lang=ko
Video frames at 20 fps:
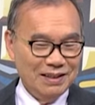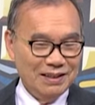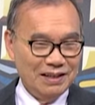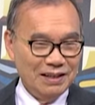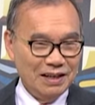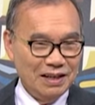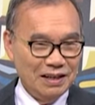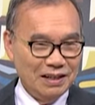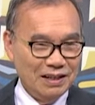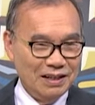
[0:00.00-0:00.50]

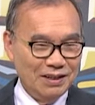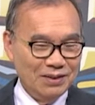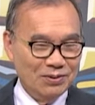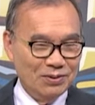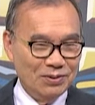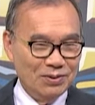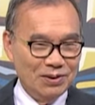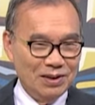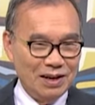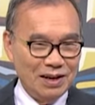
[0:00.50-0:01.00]

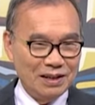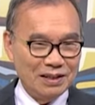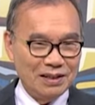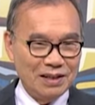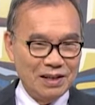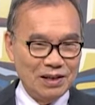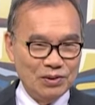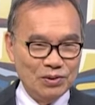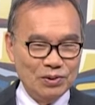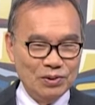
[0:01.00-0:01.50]
양이고
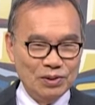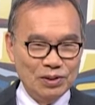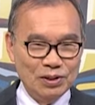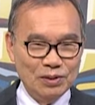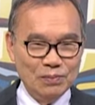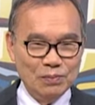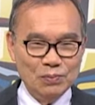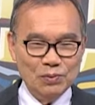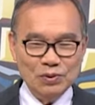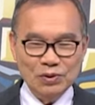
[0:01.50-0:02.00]
낙타고
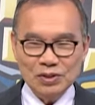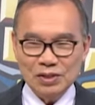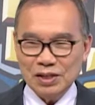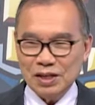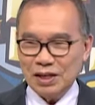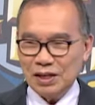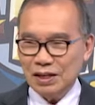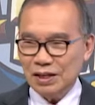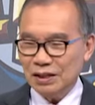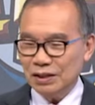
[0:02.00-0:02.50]
선물
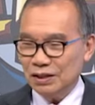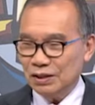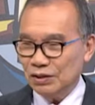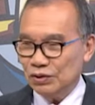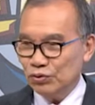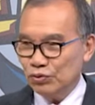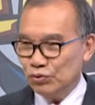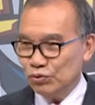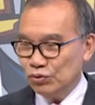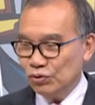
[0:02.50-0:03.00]

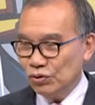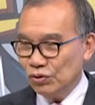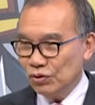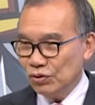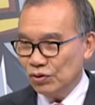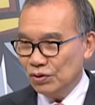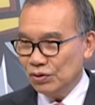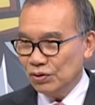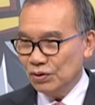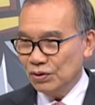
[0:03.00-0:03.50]
잔뜩 주고
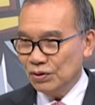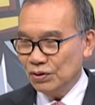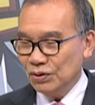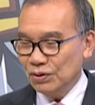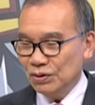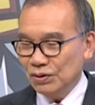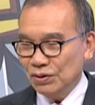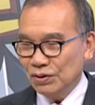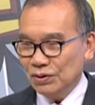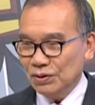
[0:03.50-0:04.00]

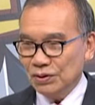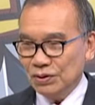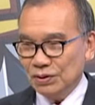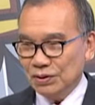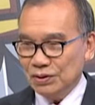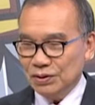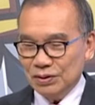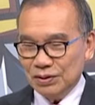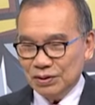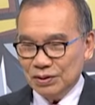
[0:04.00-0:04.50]

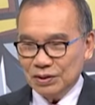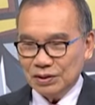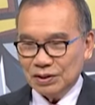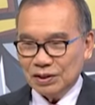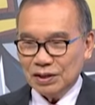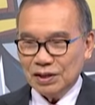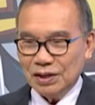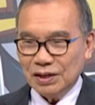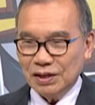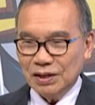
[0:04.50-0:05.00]

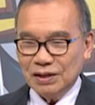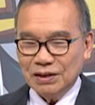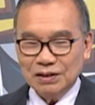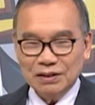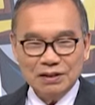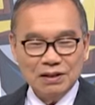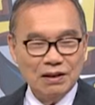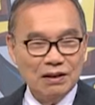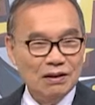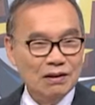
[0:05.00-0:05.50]

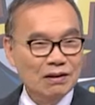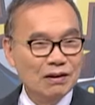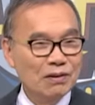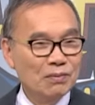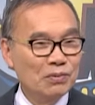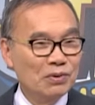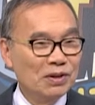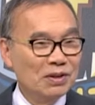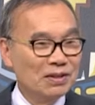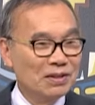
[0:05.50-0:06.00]
사례를 데려가
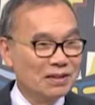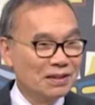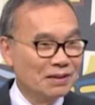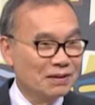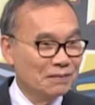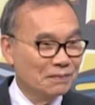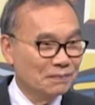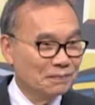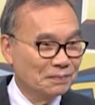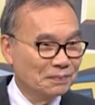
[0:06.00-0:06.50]
버렸어.
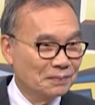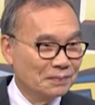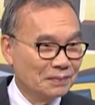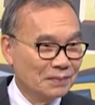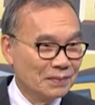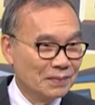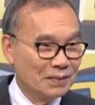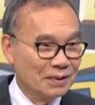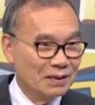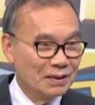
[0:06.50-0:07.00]

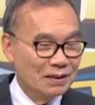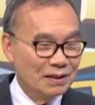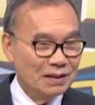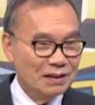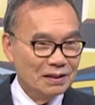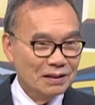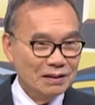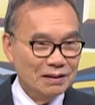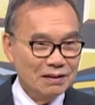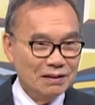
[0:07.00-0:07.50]

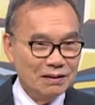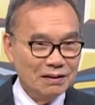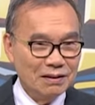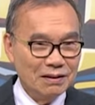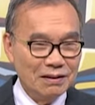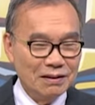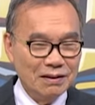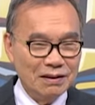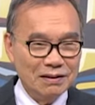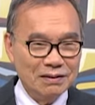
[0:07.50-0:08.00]

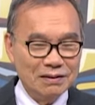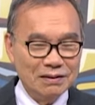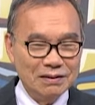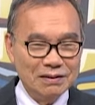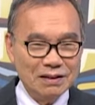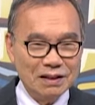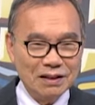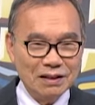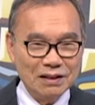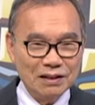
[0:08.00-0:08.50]
데려가서
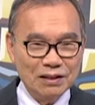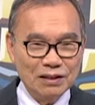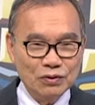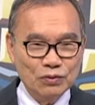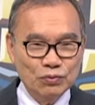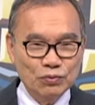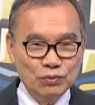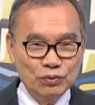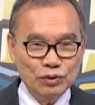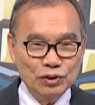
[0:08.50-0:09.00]
자기의
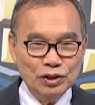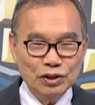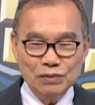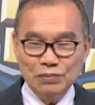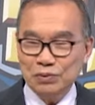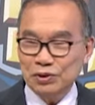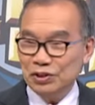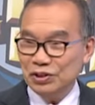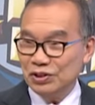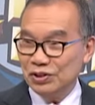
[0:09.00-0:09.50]

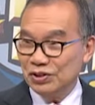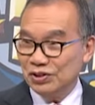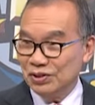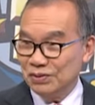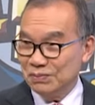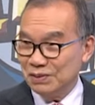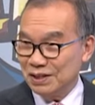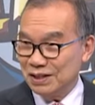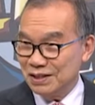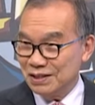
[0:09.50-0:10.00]

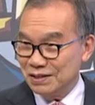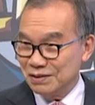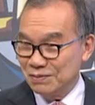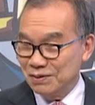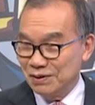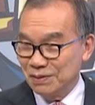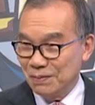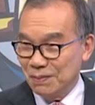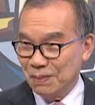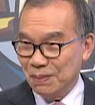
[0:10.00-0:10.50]
후첩이지요.
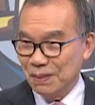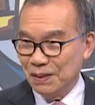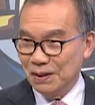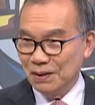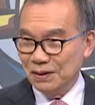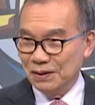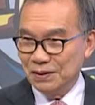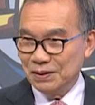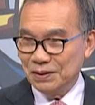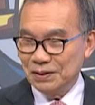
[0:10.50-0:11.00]
말하자면
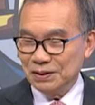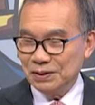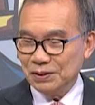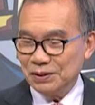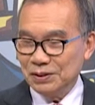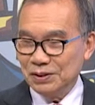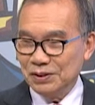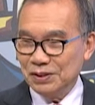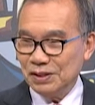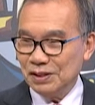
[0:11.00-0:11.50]

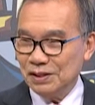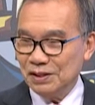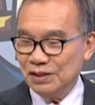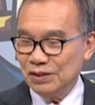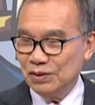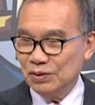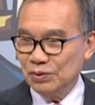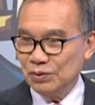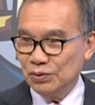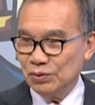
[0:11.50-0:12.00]

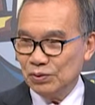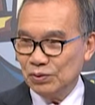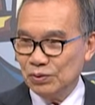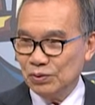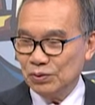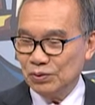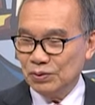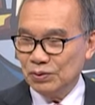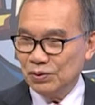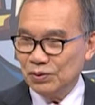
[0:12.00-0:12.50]
그날에는
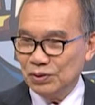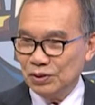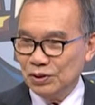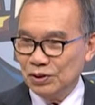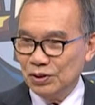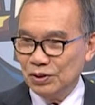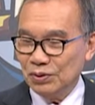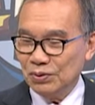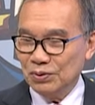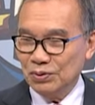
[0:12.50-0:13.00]
또
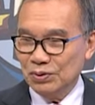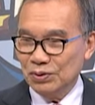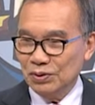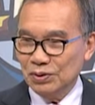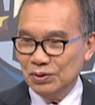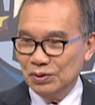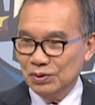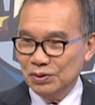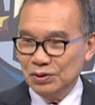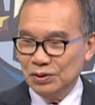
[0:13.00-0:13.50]

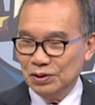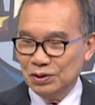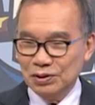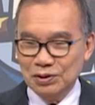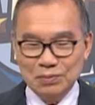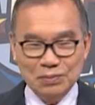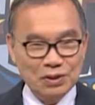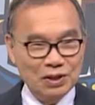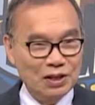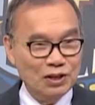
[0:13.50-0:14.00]
결혼을
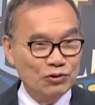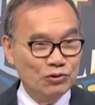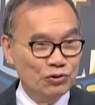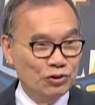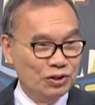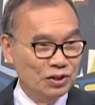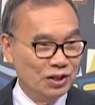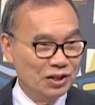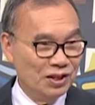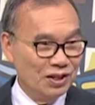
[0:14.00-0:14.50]
여러 명 할
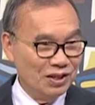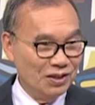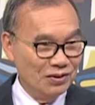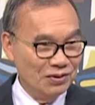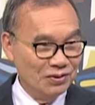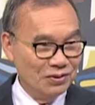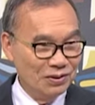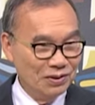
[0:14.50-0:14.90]
수 있잖아요.